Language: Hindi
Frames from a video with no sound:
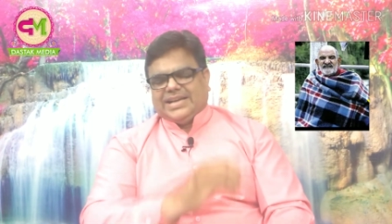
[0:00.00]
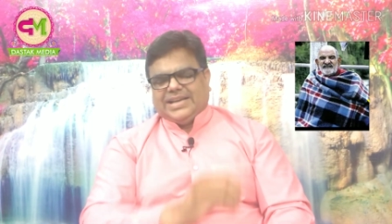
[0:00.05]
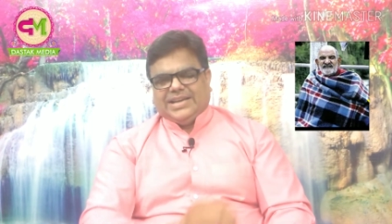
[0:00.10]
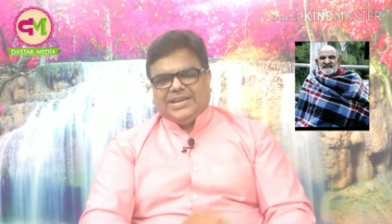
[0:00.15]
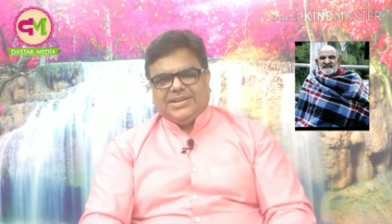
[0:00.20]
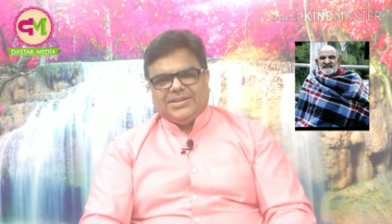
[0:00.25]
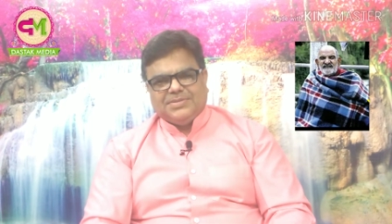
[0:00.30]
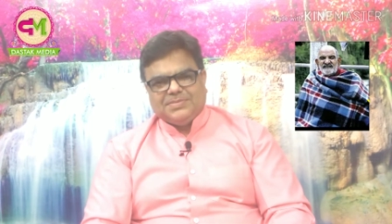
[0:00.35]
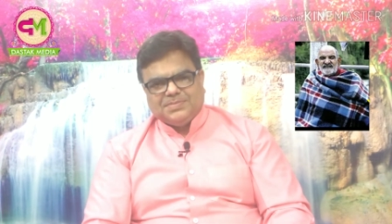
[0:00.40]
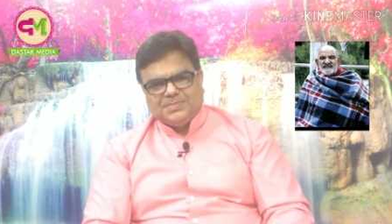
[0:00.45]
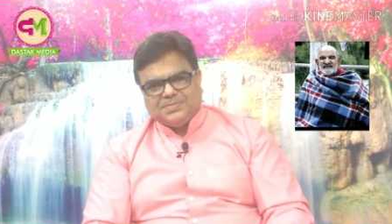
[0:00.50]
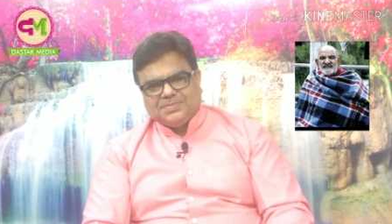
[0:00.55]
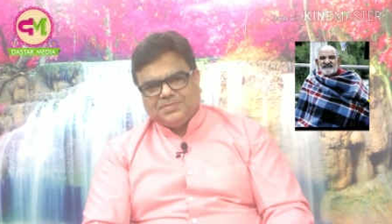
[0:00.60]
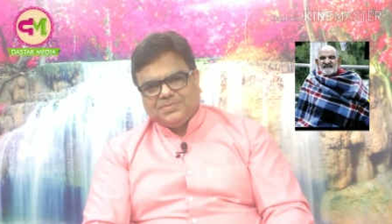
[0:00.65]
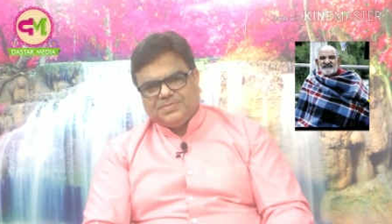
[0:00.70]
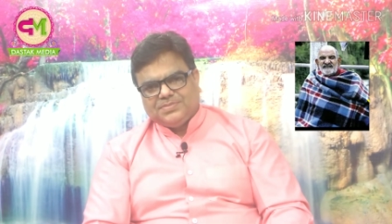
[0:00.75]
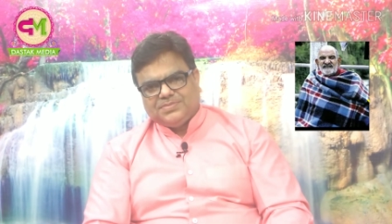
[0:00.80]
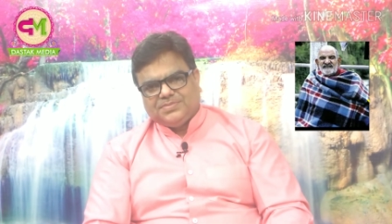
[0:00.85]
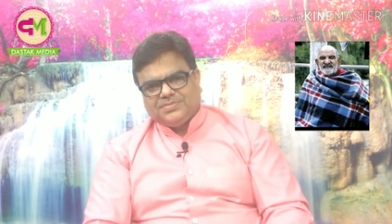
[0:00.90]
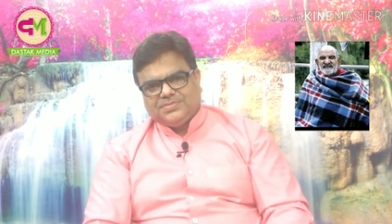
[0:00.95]

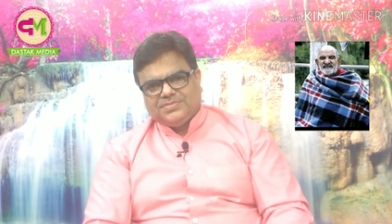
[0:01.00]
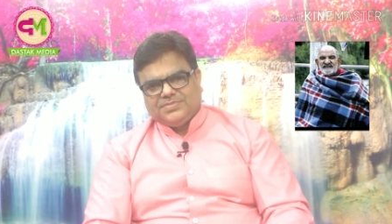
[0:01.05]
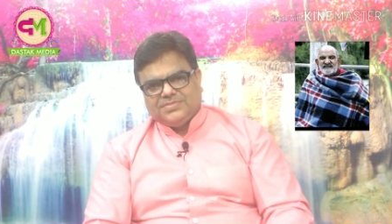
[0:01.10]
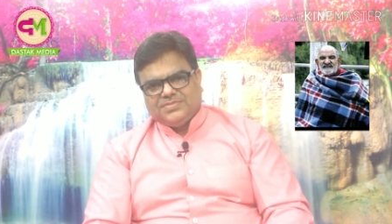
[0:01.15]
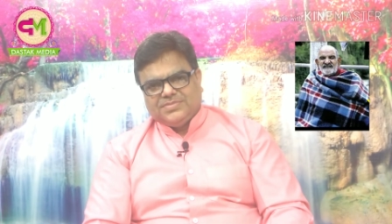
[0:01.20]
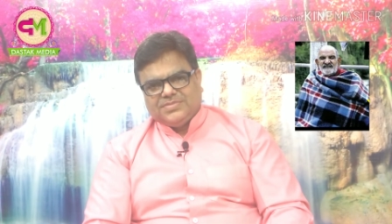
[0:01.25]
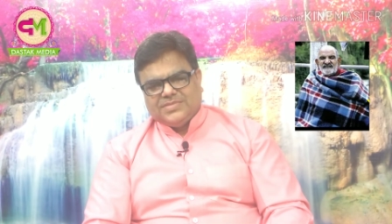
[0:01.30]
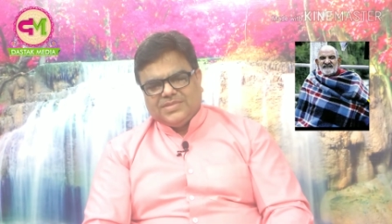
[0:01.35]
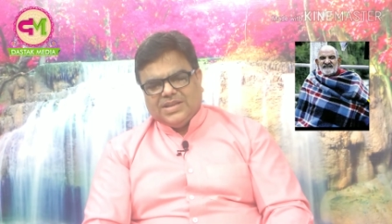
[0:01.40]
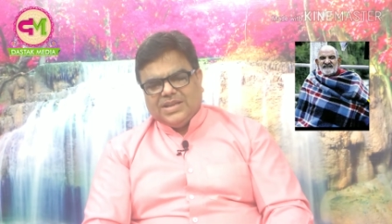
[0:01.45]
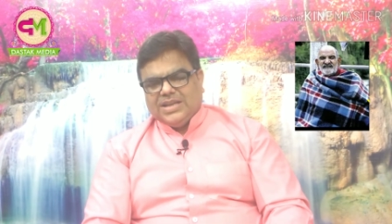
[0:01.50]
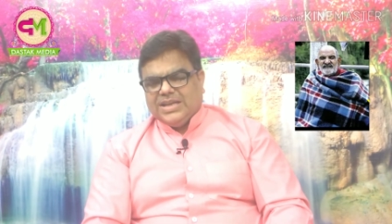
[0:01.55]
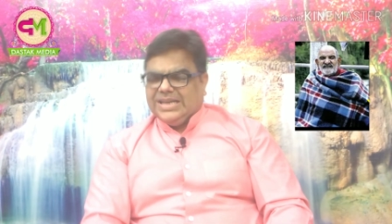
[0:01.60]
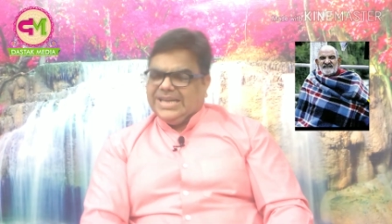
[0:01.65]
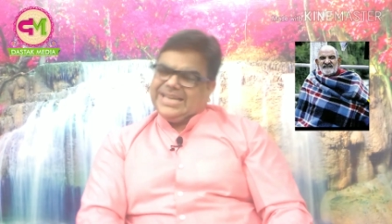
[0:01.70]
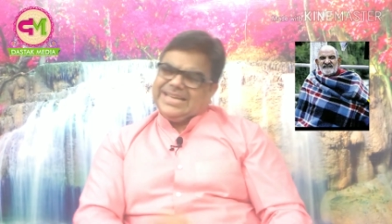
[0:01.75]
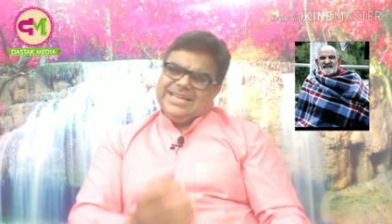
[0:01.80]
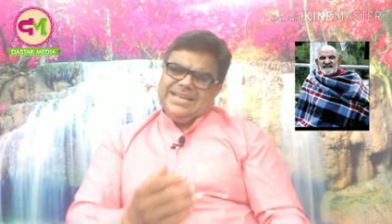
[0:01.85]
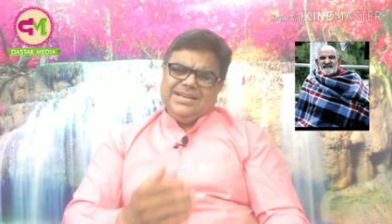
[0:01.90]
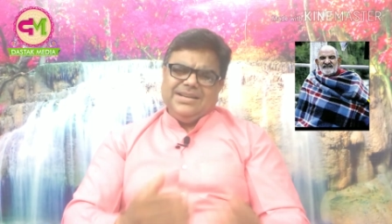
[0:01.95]

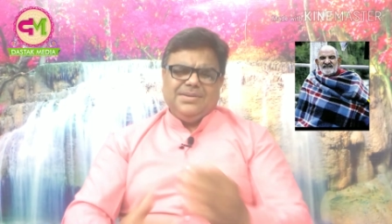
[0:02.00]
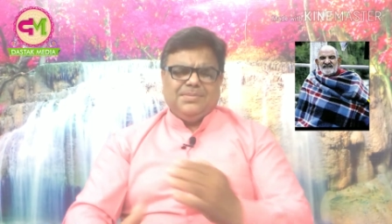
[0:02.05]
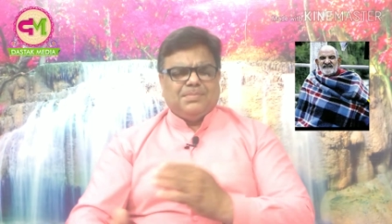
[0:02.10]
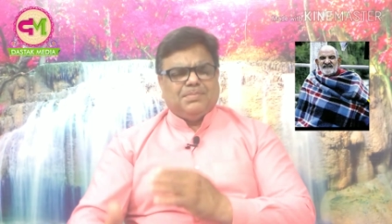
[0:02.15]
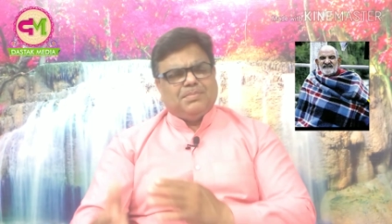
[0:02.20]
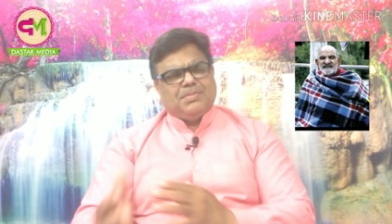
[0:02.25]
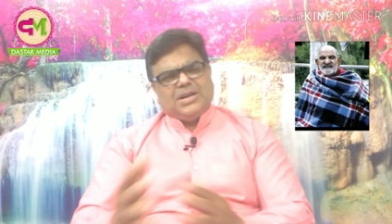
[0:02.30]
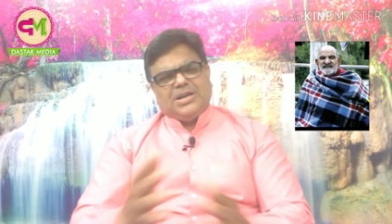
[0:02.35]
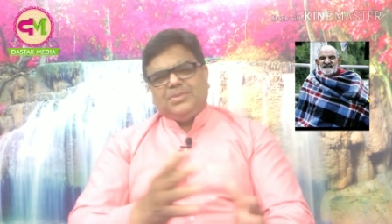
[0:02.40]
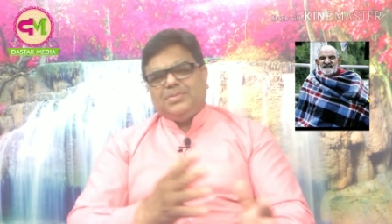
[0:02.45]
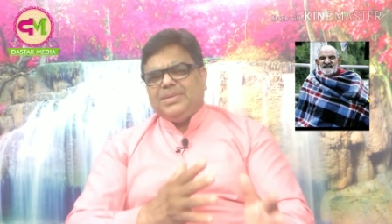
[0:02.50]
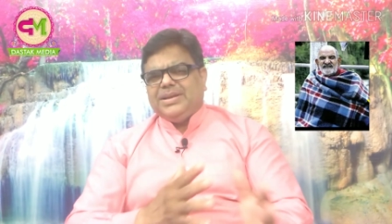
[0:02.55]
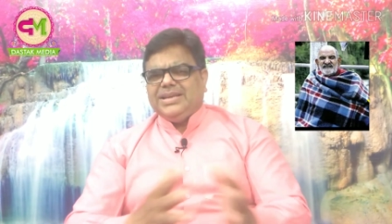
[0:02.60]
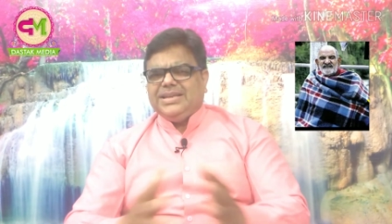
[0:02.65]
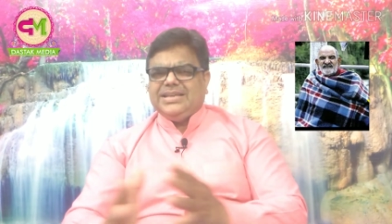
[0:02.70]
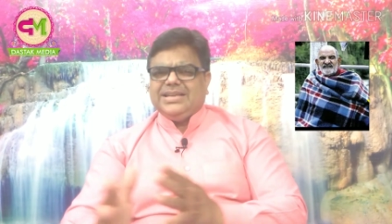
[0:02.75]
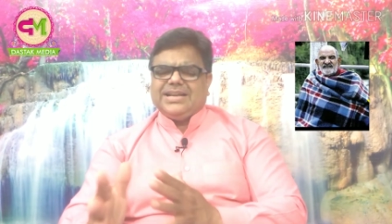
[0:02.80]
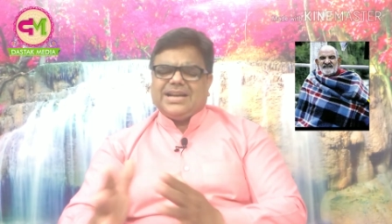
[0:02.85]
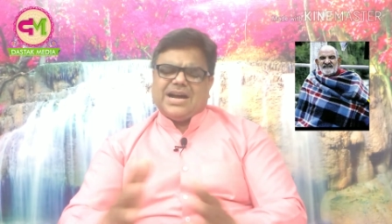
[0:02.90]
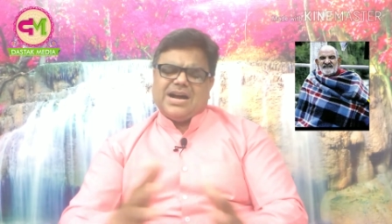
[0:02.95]
गई लेकिन मन में
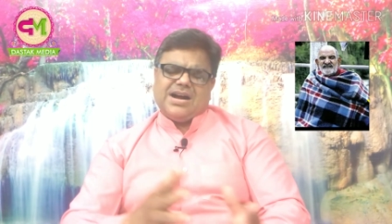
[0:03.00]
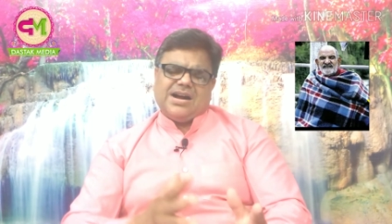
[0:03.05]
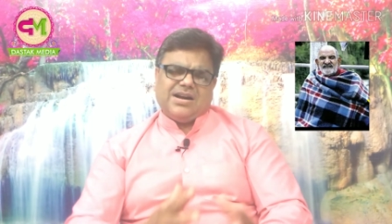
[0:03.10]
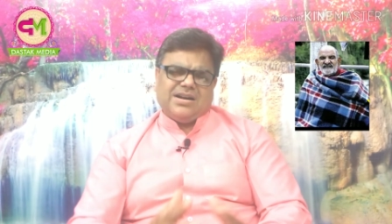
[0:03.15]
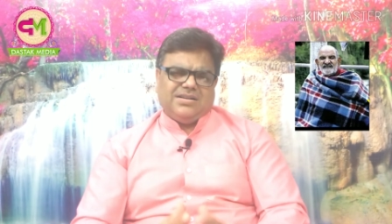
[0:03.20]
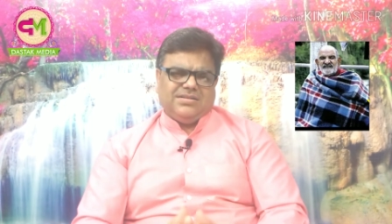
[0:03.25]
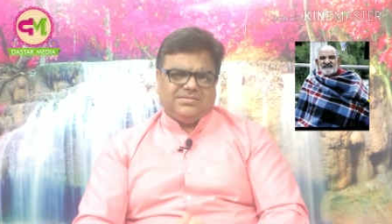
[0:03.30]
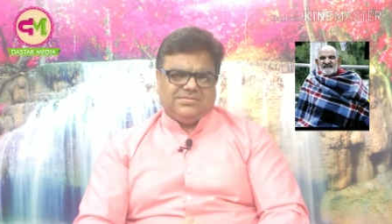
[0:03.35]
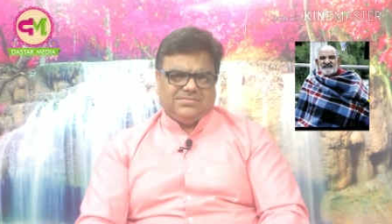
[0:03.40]
ये रहा